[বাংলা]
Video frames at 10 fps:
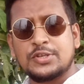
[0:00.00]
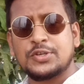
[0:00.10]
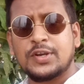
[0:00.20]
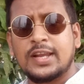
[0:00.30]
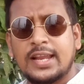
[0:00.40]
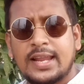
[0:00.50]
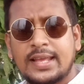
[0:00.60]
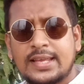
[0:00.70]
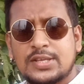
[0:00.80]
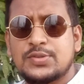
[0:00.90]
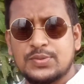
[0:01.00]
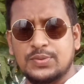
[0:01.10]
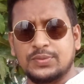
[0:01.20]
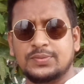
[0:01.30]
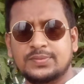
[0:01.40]
শরীরে নাই কিছু
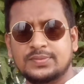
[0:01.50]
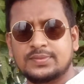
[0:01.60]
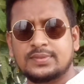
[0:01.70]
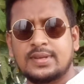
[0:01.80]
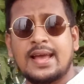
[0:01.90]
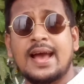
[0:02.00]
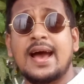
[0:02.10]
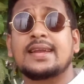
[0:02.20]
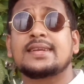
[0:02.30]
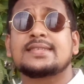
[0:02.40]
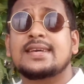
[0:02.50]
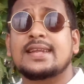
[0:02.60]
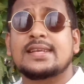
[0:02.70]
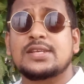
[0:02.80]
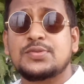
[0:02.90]
হাড্ডি
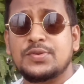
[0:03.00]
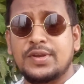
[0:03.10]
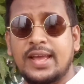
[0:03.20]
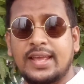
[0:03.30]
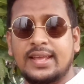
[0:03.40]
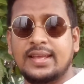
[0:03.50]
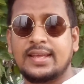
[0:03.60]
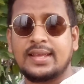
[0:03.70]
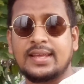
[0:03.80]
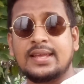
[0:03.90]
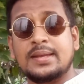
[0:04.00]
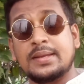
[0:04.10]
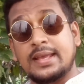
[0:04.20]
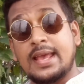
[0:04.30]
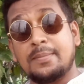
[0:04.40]
ছাড়া কিছুই নাই
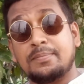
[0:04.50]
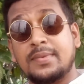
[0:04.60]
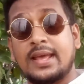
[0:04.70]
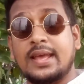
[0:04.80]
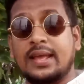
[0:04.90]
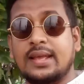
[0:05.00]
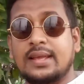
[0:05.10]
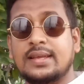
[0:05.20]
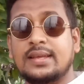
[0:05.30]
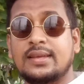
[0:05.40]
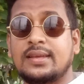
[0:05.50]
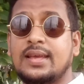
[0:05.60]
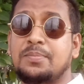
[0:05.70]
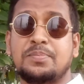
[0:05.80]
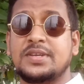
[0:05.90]
কেমনে
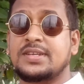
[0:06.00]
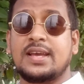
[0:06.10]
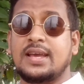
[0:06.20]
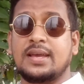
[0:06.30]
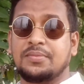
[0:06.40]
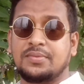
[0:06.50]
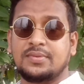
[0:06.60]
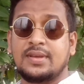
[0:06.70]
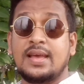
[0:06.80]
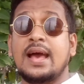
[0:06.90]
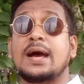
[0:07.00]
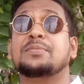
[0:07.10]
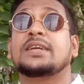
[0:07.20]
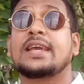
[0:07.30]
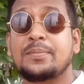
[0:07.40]
এমপি সাহেব
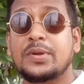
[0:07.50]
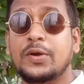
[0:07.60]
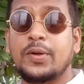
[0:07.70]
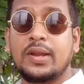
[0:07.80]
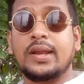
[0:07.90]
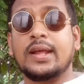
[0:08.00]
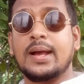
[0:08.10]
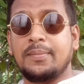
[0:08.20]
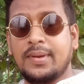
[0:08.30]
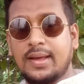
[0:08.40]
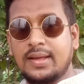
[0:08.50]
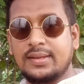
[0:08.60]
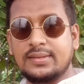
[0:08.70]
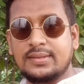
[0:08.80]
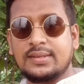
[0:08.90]
আপনি কেমনে করলেন এই কাম
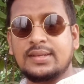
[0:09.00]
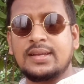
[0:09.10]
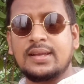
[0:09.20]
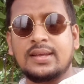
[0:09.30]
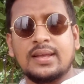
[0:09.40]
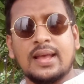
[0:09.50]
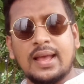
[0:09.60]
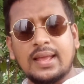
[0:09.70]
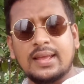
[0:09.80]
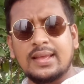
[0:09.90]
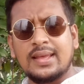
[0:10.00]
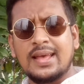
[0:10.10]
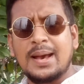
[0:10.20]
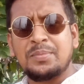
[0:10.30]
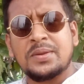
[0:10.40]
হ্যাঁ
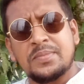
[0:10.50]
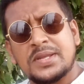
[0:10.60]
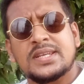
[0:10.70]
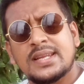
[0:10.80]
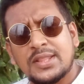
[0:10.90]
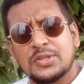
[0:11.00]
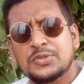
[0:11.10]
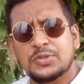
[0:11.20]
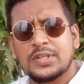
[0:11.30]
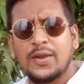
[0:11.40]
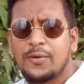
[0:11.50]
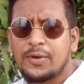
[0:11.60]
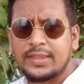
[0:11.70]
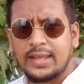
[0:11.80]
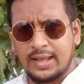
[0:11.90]
আপনি মেশিনে এত শক্তি এলো
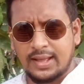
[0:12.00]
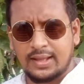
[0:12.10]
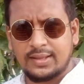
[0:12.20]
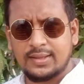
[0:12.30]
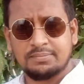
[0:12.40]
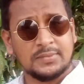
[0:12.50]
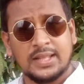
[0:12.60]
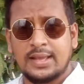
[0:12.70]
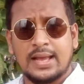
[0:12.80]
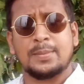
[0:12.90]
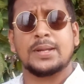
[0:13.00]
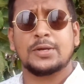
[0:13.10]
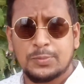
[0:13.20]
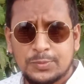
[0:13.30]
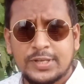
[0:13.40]
গিয়া আমার
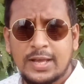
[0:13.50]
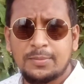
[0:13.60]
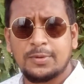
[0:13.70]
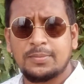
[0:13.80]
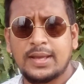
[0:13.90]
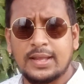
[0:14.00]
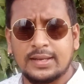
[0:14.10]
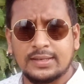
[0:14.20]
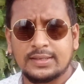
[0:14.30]
একটু বুঝে বলবেন